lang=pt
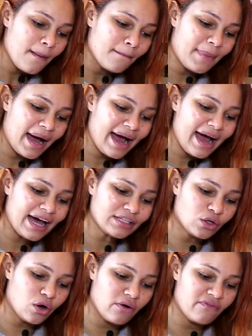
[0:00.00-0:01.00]
Barra
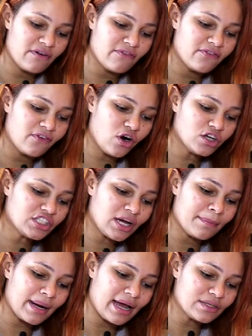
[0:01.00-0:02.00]
Nova. Forte
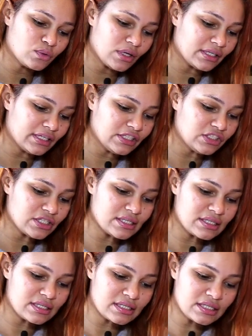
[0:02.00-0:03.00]
abraço aqui de
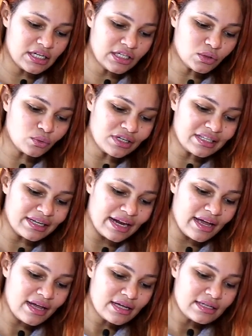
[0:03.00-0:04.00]
Santo
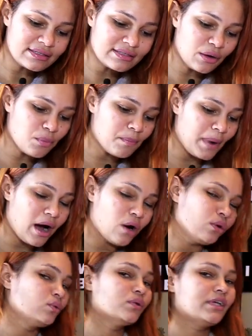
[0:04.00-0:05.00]
André, São Paulo,